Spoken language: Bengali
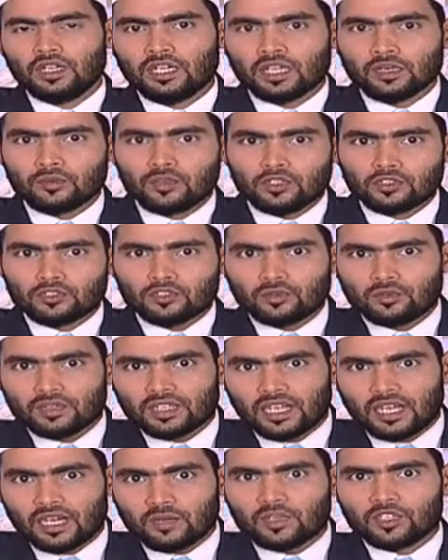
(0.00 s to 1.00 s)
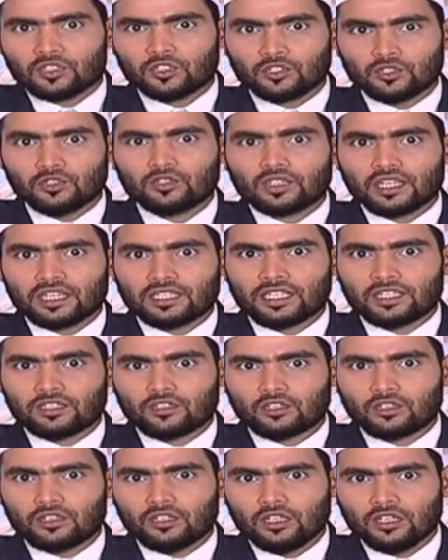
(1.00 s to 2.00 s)
করব। এবং তোমরা আমার শুকুর
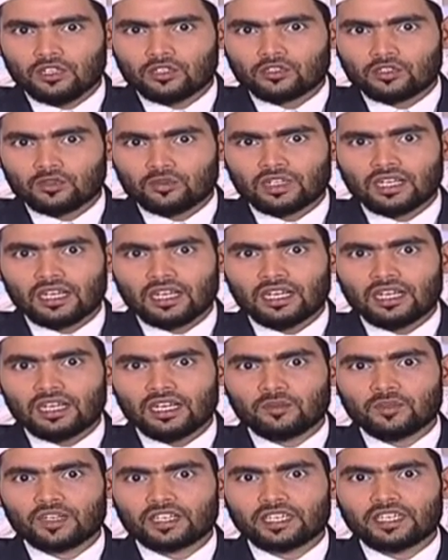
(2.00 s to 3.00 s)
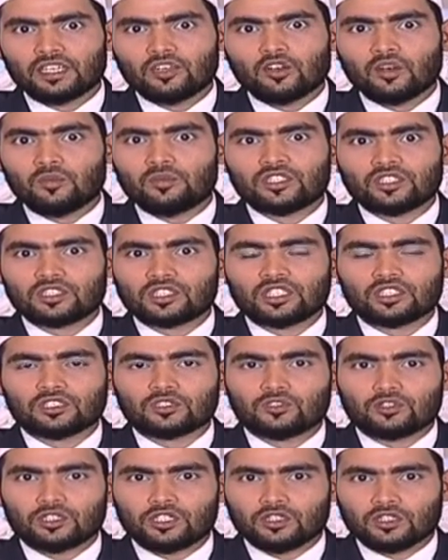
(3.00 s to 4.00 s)
আদায় করো তোমরা আমাকে
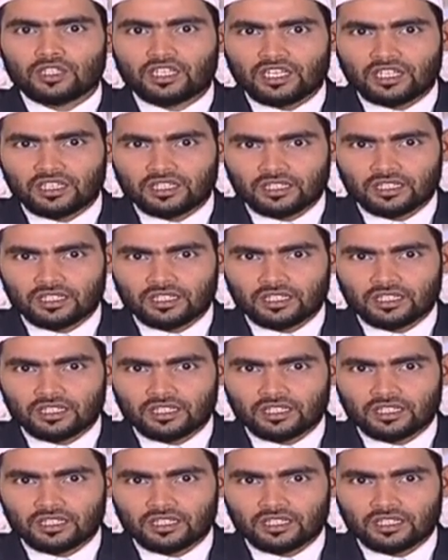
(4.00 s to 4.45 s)
অবিশ্বাস করিও